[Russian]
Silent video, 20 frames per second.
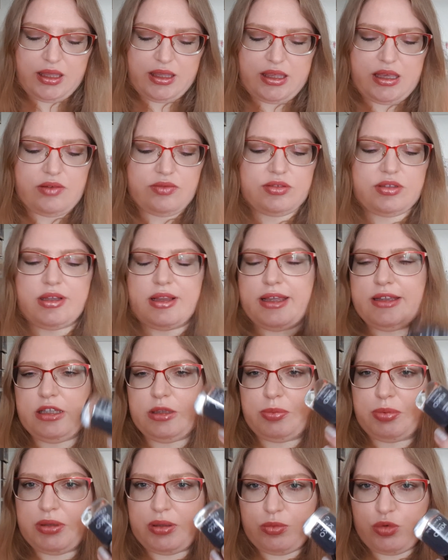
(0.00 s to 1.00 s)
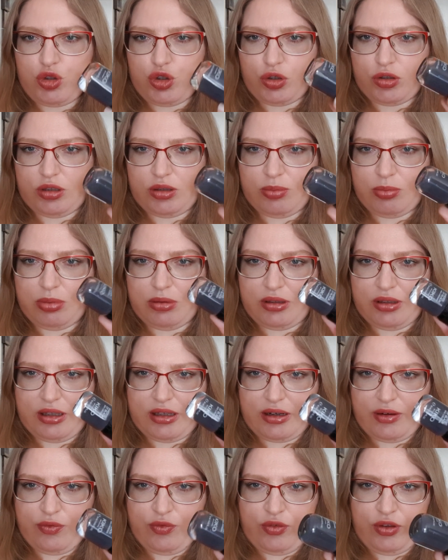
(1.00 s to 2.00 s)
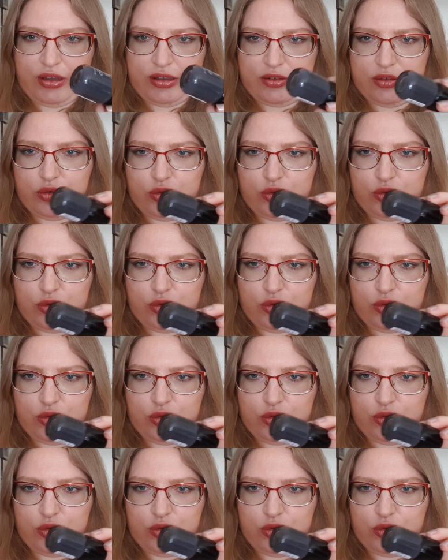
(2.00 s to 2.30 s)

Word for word: Я взяла этот, потому что это был графит.